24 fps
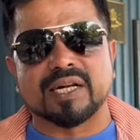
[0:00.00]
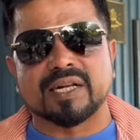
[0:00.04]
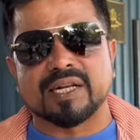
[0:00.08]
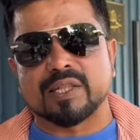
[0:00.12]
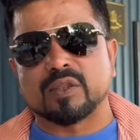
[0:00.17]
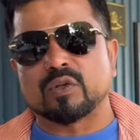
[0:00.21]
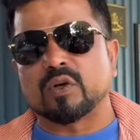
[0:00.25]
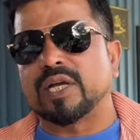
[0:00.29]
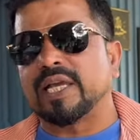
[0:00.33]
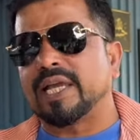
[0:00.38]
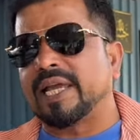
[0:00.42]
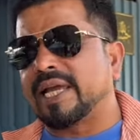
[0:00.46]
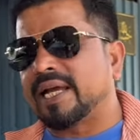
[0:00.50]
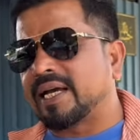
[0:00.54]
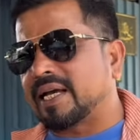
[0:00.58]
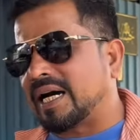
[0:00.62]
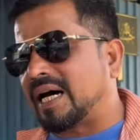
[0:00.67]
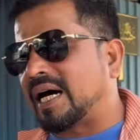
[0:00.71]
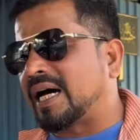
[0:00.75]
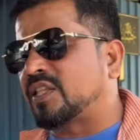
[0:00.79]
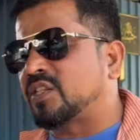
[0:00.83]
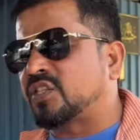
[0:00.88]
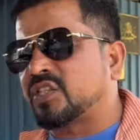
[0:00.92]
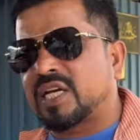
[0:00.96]
कर रहे हैं तो एक
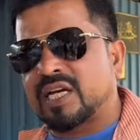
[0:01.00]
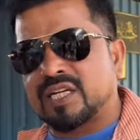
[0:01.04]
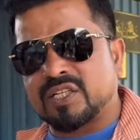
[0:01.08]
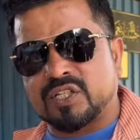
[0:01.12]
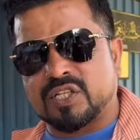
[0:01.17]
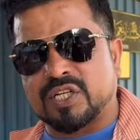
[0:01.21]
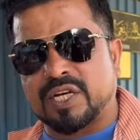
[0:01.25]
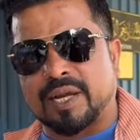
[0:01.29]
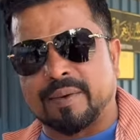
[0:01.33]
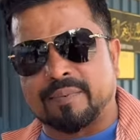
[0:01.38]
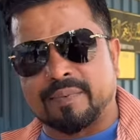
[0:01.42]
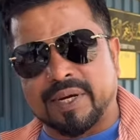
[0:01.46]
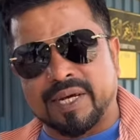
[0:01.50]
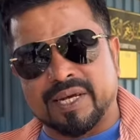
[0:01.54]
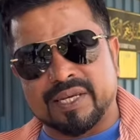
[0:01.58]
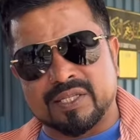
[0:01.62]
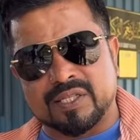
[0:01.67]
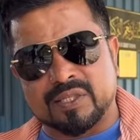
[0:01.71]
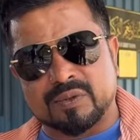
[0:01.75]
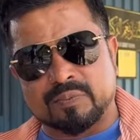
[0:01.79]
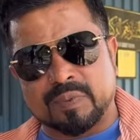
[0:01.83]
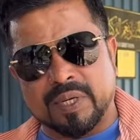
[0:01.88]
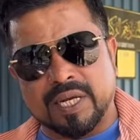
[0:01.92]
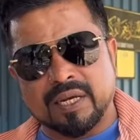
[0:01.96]
अच्छा स्टेप है
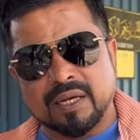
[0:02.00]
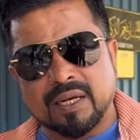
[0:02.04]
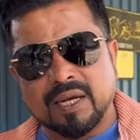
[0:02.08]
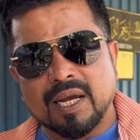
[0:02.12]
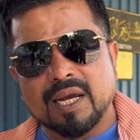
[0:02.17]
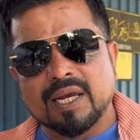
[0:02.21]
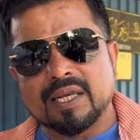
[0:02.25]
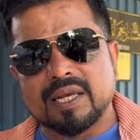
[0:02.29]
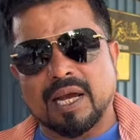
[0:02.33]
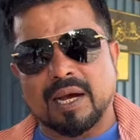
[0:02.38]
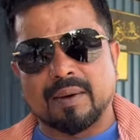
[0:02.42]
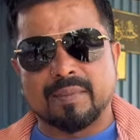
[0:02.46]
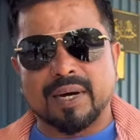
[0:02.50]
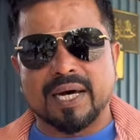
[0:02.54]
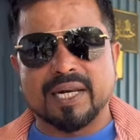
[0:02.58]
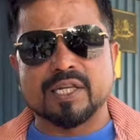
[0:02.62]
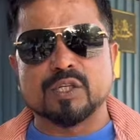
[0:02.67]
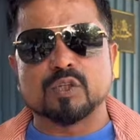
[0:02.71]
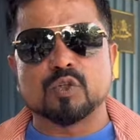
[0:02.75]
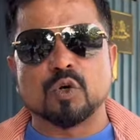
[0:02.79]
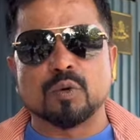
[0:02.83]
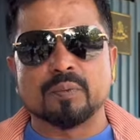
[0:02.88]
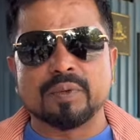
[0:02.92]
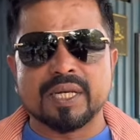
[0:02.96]
इस पर कि
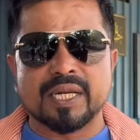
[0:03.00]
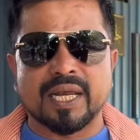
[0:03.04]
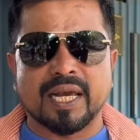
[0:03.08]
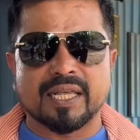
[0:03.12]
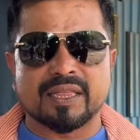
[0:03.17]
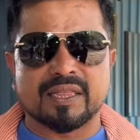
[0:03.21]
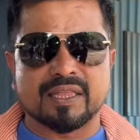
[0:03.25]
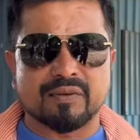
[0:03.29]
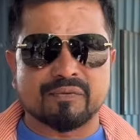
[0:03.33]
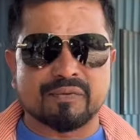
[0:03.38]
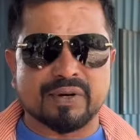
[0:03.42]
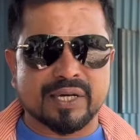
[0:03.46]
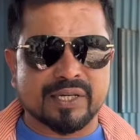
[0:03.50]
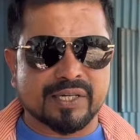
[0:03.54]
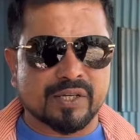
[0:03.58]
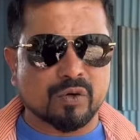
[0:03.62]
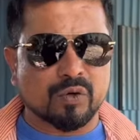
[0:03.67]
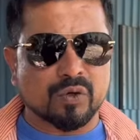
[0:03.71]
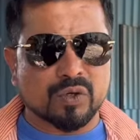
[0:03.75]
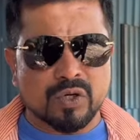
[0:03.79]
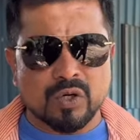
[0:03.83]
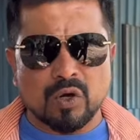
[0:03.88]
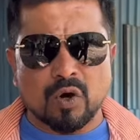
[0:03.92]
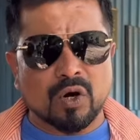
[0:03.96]
हमारी जो भी नाइतफाक़ी
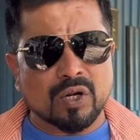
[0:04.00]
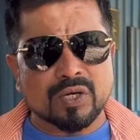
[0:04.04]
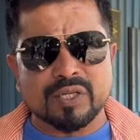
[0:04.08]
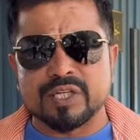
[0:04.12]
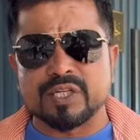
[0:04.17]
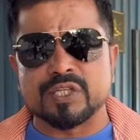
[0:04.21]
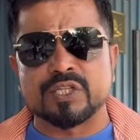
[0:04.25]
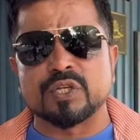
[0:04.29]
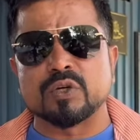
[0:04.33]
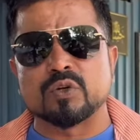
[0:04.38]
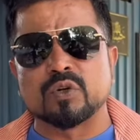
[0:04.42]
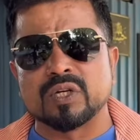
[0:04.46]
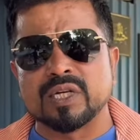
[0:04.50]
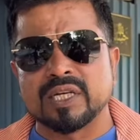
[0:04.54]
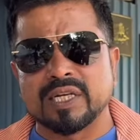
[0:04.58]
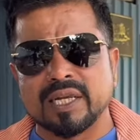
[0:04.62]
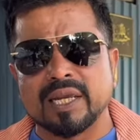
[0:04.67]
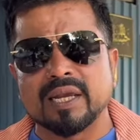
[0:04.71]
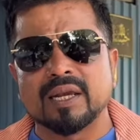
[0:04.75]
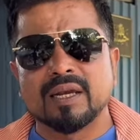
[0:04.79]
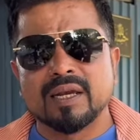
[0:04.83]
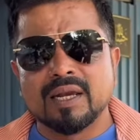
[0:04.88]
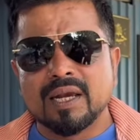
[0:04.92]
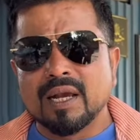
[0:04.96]
हो गई और किसी को नहीं
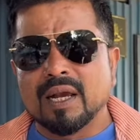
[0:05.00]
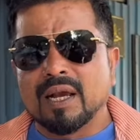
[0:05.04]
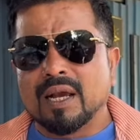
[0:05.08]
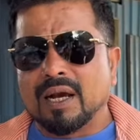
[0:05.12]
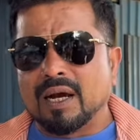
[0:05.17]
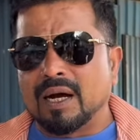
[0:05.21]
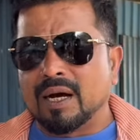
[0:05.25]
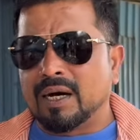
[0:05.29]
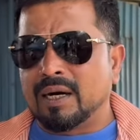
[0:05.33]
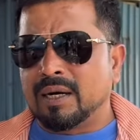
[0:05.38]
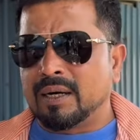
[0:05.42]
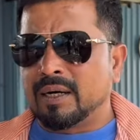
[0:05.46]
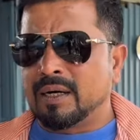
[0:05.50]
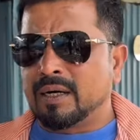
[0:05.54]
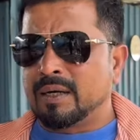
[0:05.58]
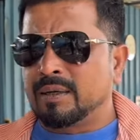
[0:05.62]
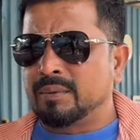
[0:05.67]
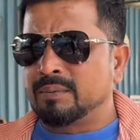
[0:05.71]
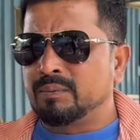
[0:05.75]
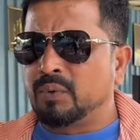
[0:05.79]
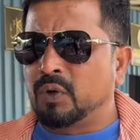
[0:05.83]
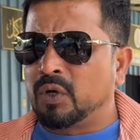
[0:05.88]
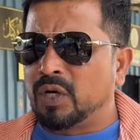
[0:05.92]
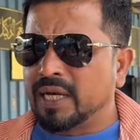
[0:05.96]
है
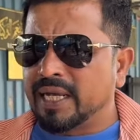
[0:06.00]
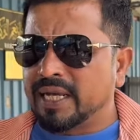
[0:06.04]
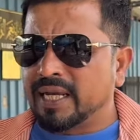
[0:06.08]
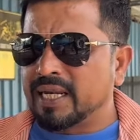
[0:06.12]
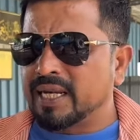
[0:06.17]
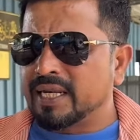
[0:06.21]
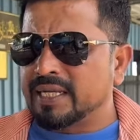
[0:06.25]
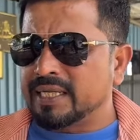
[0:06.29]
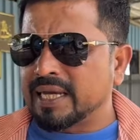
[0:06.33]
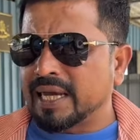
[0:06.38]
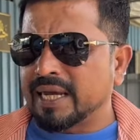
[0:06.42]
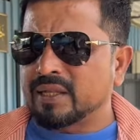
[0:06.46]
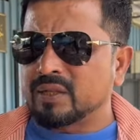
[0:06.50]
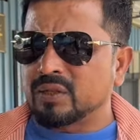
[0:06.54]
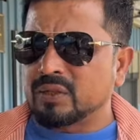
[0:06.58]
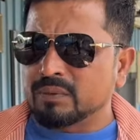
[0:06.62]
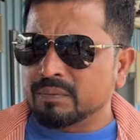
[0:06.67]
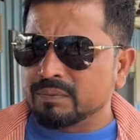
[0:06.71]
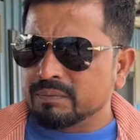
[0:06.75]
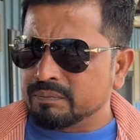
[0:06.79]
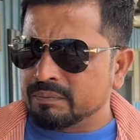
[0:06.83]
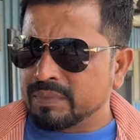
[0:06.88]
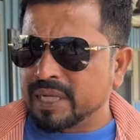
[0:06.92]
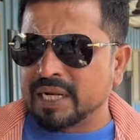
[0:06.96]
आ, बोलने के लिए जाए
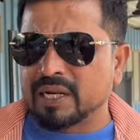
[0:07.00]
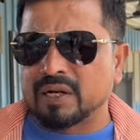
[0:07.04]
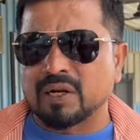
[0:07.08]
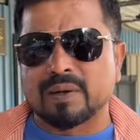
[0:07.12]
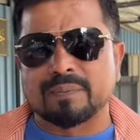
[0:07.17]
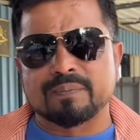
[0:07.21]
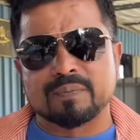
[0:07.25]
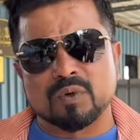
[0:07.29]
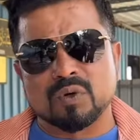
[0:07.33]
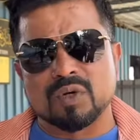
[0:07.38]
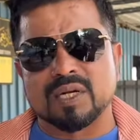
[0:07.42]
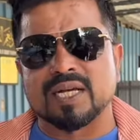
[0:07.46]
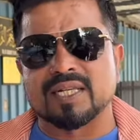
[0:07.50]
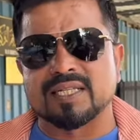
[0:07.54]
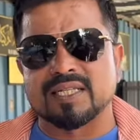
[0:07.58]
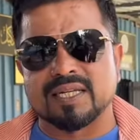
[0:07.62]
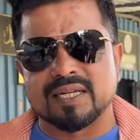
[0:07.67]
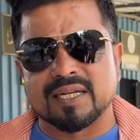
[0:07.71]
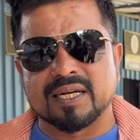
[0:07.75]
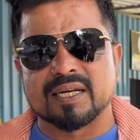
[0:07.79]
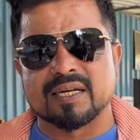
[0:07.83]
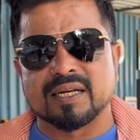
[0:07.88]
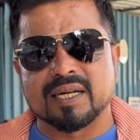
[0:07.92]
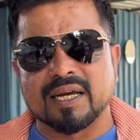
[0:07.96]
तो मेरे रब को
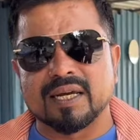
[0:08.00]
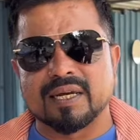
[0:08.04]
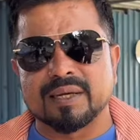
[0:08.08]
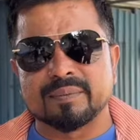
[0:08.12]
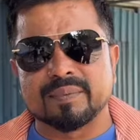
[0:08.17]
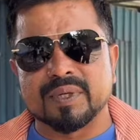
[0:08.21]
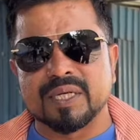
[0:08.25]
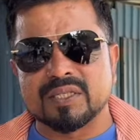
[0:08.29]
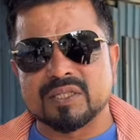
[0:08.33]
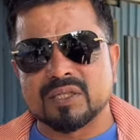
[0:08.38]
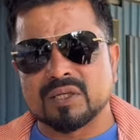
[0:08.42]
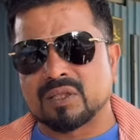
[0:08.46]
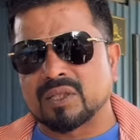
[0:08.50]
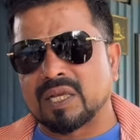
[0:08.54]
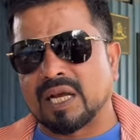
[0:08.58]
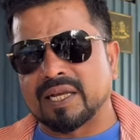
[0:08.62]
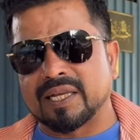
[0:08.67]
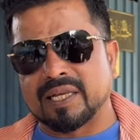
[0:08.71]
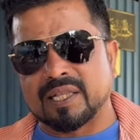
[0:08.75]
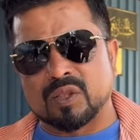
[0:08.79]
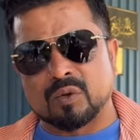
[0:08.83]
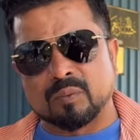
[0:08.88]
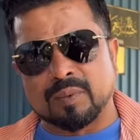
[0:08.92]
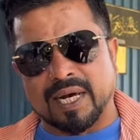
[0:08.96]
राज़ी करना है बस
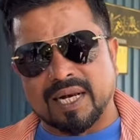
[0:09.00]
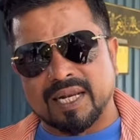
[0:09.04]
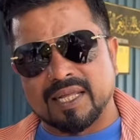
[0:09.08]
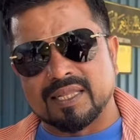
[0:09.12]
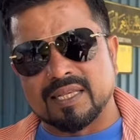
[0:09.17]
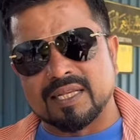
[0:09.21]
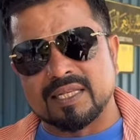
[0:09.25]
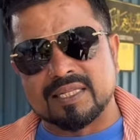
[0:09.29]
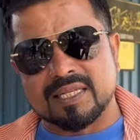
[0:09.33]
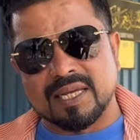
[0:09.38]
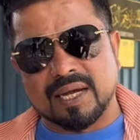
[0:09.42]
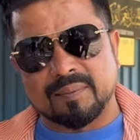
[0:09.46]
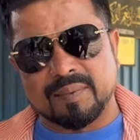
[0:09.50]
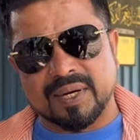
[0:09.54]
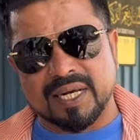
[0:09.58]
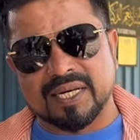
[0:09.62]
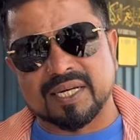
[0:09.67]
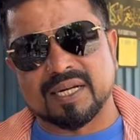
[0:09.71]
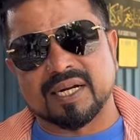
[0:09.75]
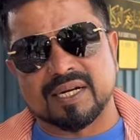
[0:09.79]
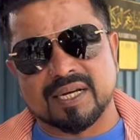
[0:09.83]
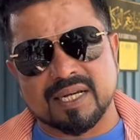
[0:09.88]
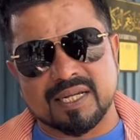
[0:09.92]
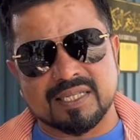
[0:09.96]
ताकि तुम्हारे दिल से
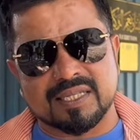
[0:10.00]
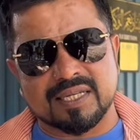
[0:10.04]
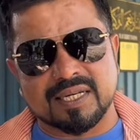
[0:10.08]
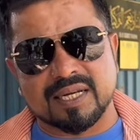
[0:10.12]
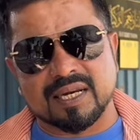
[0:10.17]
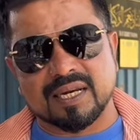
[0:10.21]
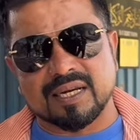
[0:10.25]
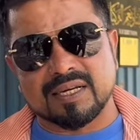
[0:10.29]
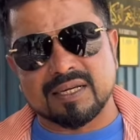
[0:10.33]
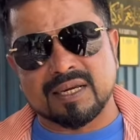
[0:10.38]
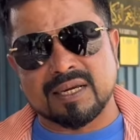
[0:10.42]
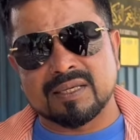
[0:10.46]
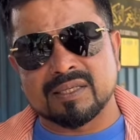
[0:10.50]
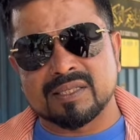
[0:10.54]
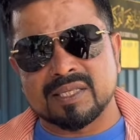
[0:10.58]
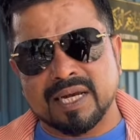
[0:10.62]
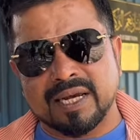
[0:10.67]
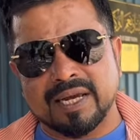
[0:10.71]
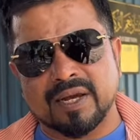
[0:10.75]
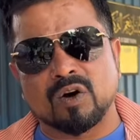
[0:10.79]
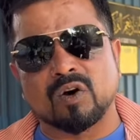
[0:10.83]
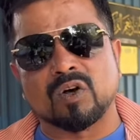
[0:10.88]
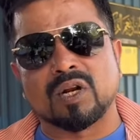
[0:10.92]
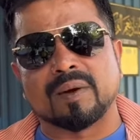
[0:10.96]
हमारी खटास निकल
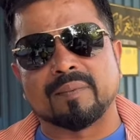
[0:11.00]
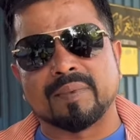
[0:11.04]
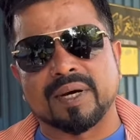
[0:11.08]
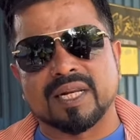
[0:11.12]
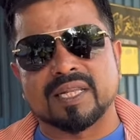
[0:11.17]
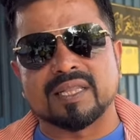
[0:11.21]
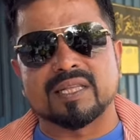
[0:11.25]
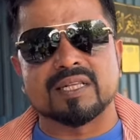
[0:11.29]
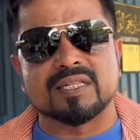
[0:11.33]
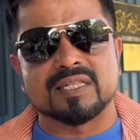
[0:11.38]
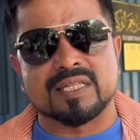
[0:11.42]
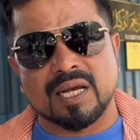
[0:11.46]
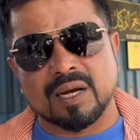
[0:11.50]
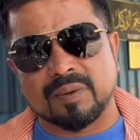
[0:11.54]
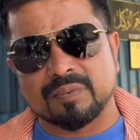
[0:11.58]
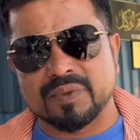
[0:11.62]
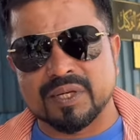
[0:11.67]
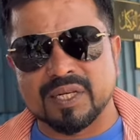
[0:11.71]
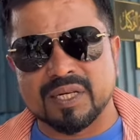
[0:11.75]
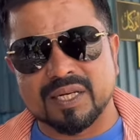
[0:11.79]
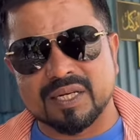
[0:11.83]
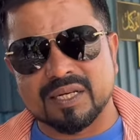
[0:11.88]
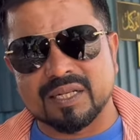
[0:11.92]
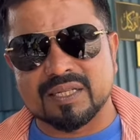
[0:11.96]
जाए और हमारे दिल से
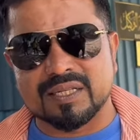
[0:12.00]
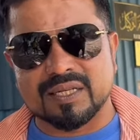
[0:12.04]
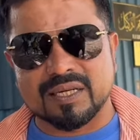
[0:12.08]
आपकी निकल